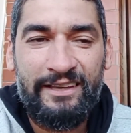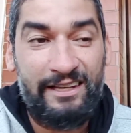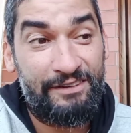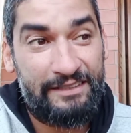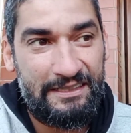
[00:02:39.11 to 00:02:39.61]

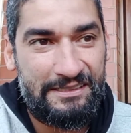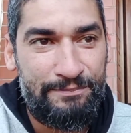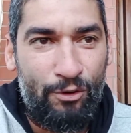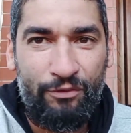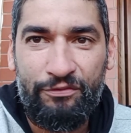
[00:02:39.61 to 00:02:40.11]
Ele vai ter que se
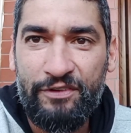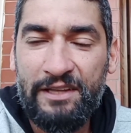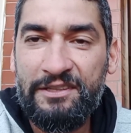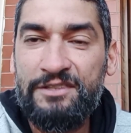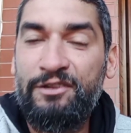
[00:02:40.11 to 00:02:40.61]

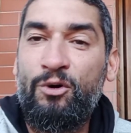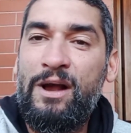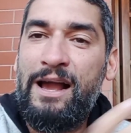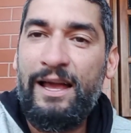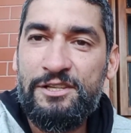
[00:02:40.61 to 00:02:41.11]
mover, se
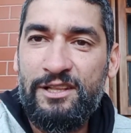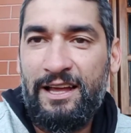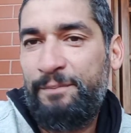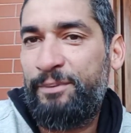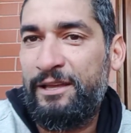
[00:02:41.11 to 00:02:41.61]
deslocar de
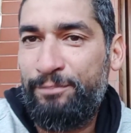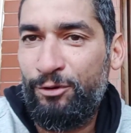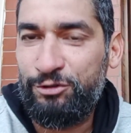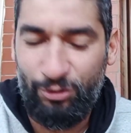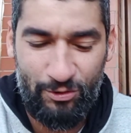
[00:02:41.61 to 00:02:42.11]
lá para ir para
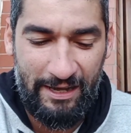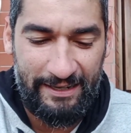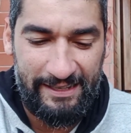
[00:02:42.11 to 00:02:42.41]
outro lugar.